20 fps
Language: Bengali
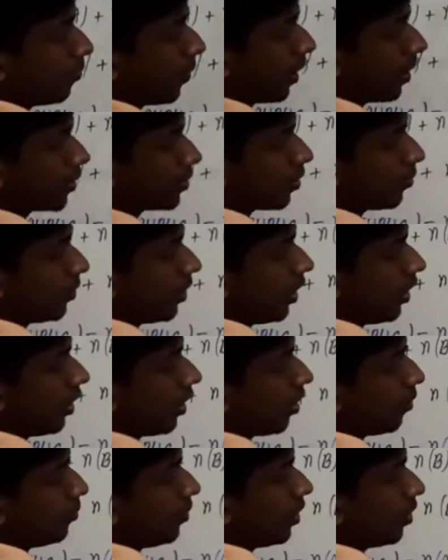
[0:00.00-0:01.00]
মাইনাস হবে এ
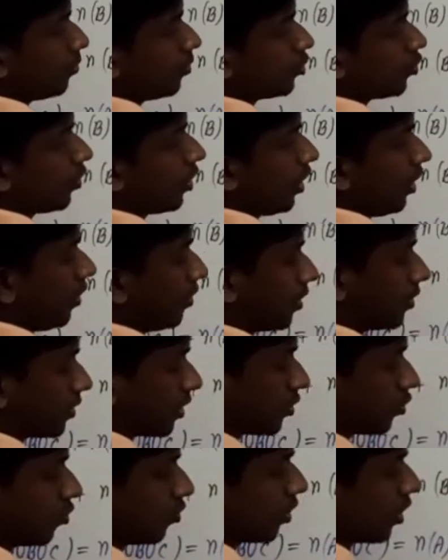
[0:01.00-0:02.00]
আর বি এর ভিতরে
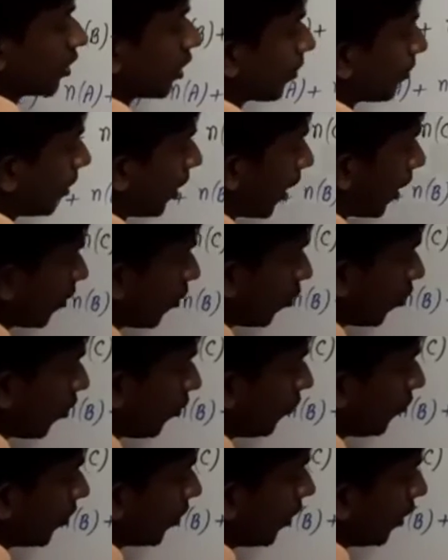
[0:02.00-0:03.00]
ইন্টারসেকশনটা তার মানে এন
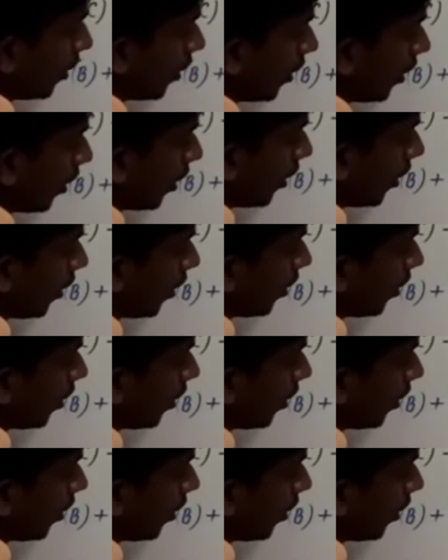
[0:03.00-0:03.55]
অফ এ